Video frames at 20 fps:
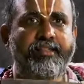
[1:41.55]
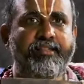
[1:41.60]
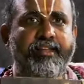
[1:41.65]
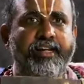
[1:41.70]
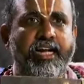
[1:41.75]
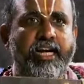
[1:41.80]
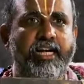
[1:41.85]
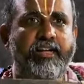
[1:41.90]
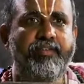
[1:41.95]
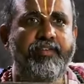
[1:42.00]

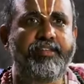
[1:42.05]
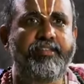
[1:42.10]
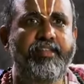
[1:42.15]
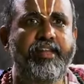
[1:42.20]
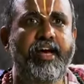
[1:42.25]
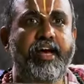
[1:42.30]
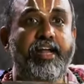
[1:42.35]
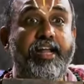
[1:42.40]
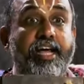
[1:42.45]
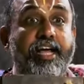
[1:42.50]
இந்த
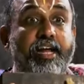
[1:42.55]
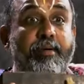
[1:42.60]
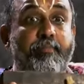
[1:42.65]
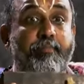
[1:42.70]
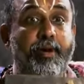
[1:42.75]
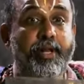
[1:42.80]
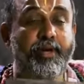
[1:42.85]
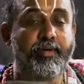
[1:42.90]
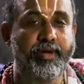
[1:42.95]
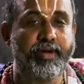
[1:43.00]
எழுபத்தி
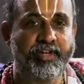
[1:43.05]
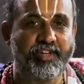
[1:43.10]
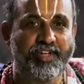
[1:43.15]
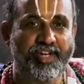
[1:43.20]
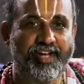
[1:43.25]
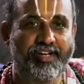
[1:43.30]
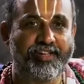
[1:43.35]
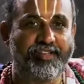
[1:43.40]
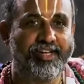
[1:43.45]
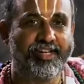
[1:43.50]
நாலாயிரப்படியை
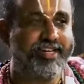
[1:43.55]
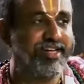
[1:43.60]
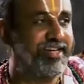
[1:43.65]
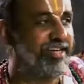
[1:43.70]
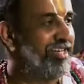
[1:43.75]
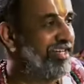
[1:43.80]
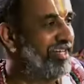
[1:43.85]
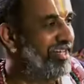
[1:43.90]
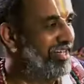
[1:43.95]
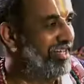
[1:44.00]
சேர்த்து
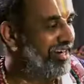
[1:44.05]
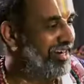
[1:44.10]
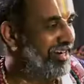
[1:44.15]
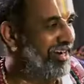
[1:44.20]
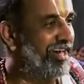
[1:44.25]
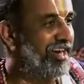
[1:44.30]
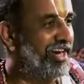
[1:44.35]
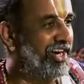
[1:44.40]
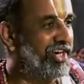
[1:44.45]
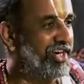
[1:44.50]

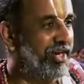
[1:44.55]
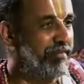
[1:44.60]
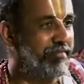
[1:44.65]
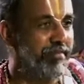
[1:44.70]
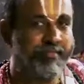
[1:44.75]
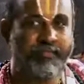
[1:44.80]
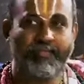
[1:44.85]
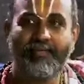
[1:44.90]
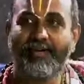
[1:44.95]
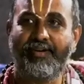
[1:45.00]

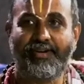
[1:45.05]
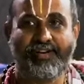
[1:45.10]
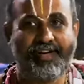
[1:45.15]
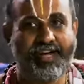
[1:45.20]
காலக்ஷேபம்